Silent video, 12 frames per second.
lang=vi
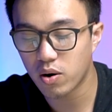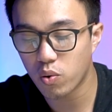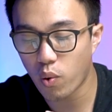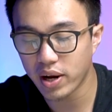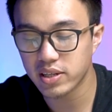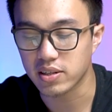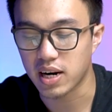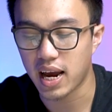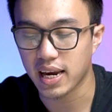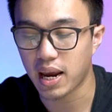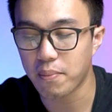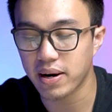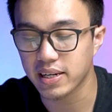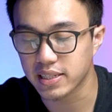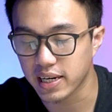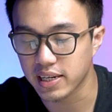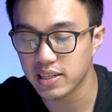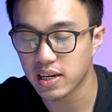quay trở lại cái màn hình
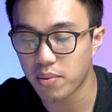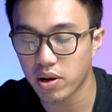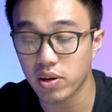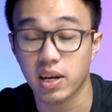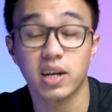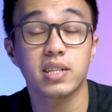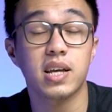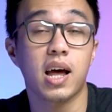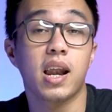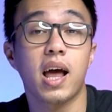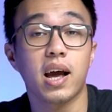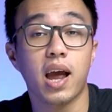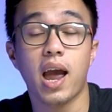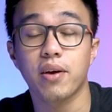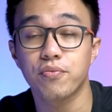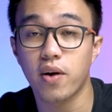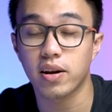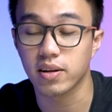chính thì các bạn có thể thấy được rằng là cái
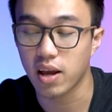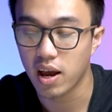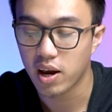phần